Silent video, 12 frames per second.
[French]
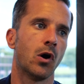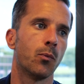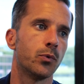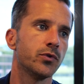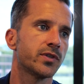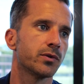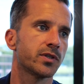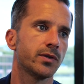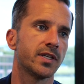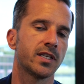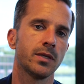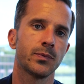Mais en plus, c'est aussi
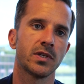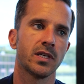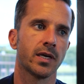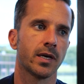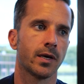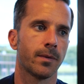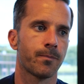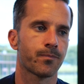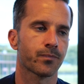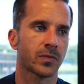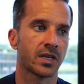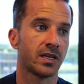une équipe qui est,
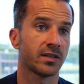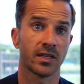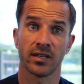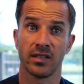qui est très